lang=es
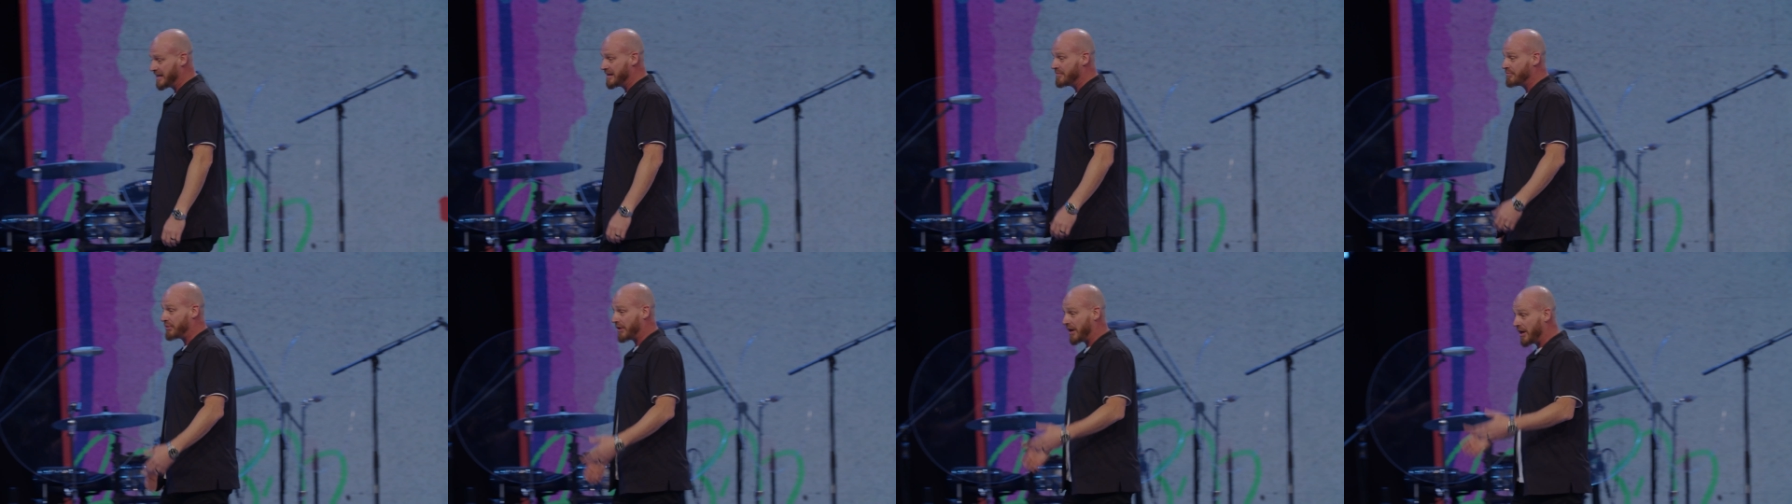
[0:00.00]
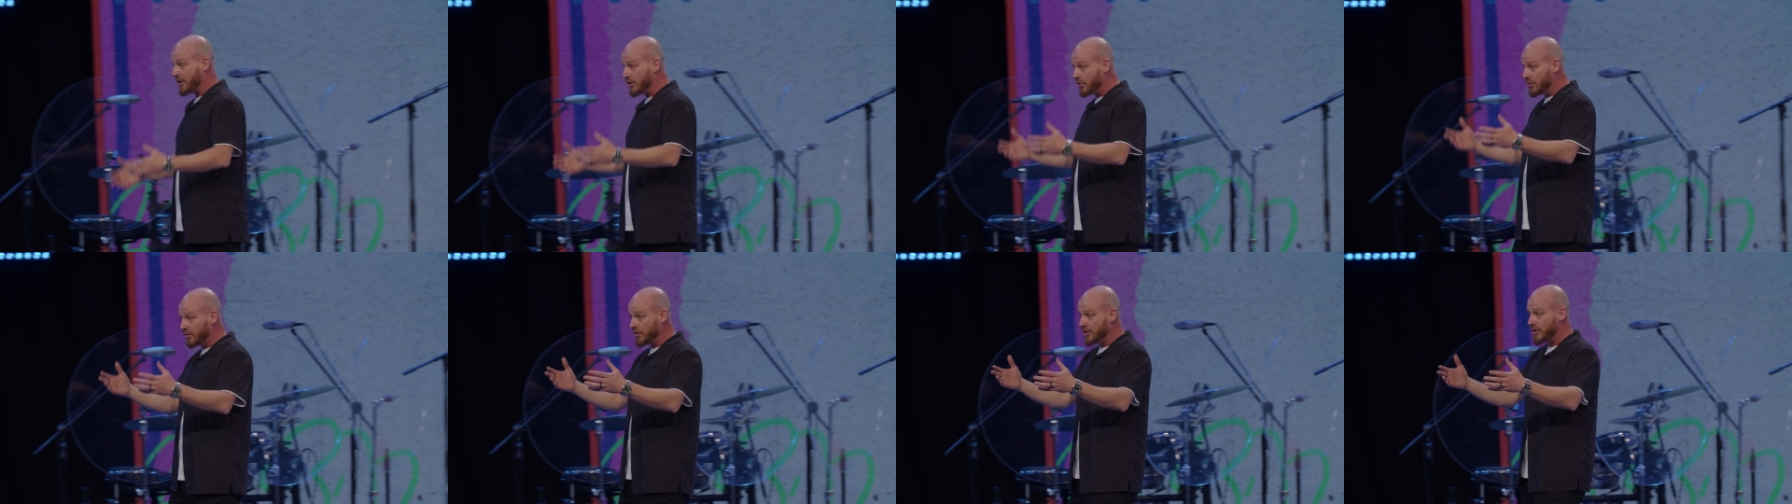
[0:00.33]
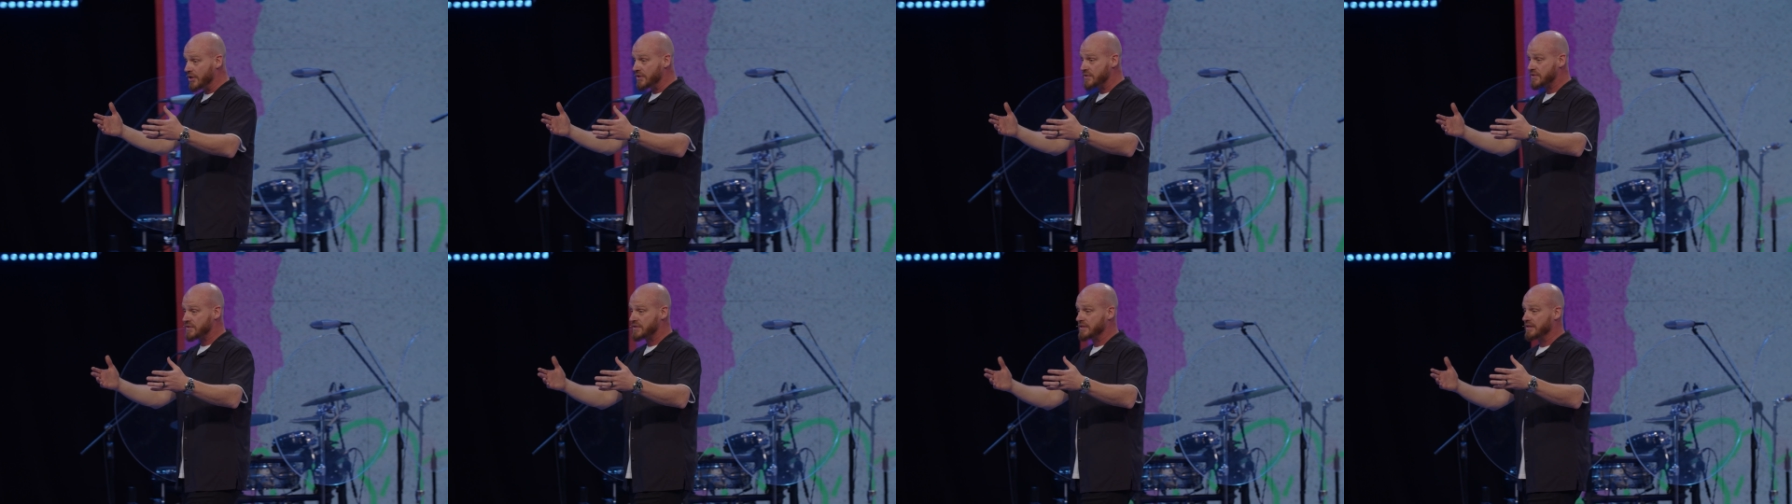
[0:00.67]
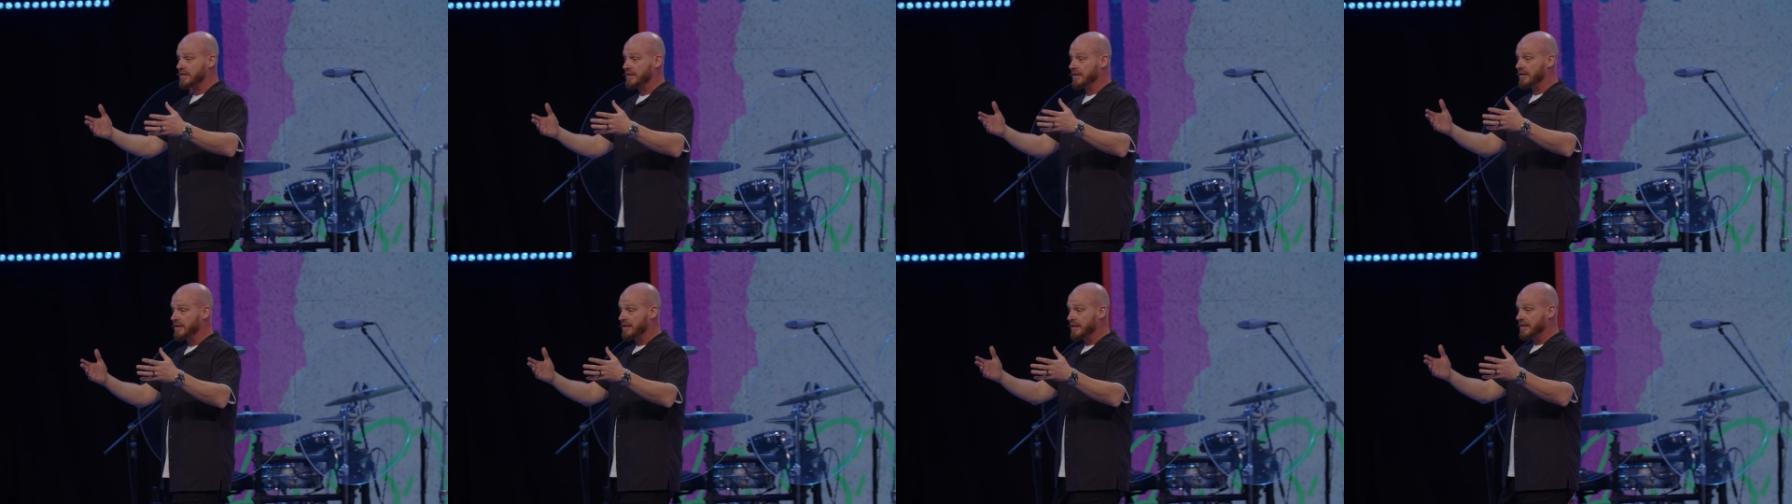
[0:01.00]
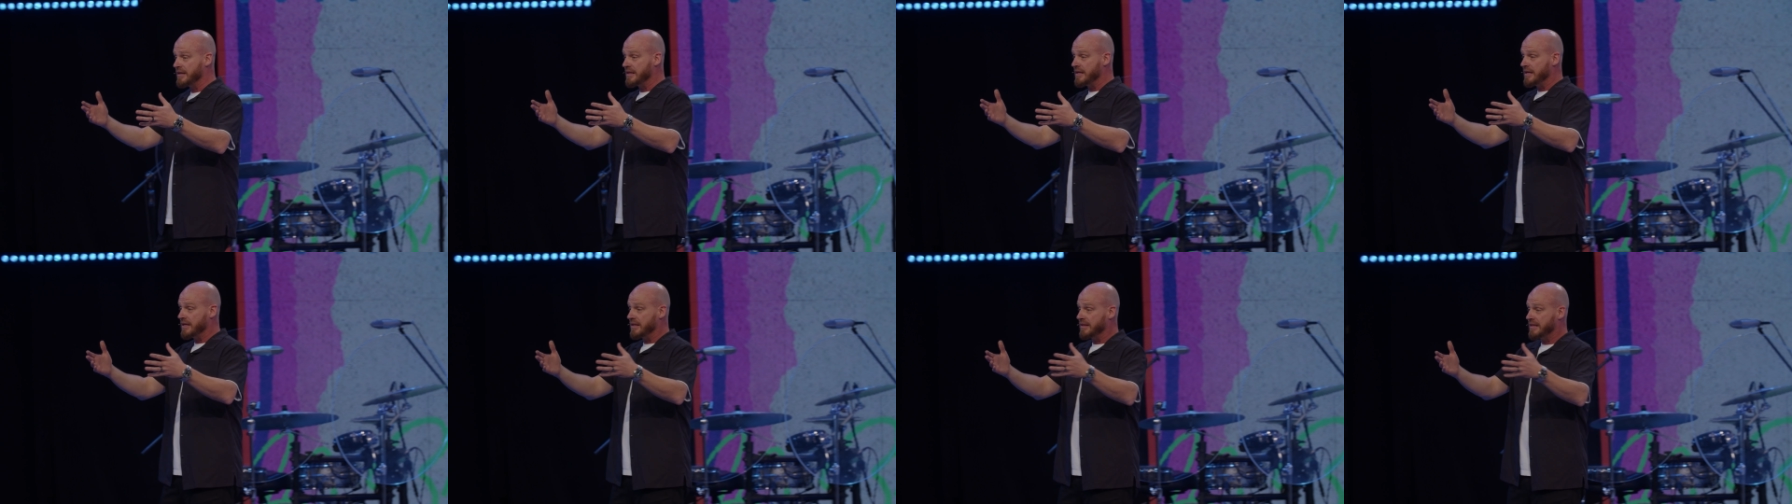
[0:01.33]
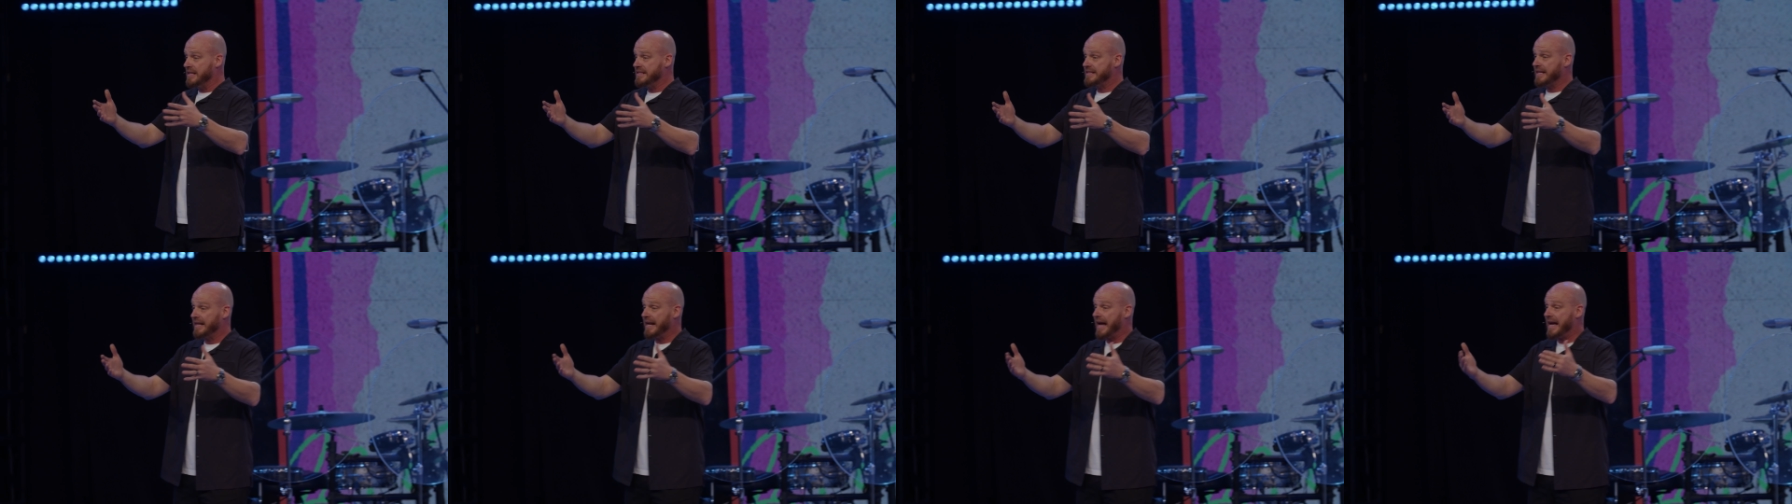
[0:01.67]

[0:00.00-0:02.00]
Pero algunos dicen,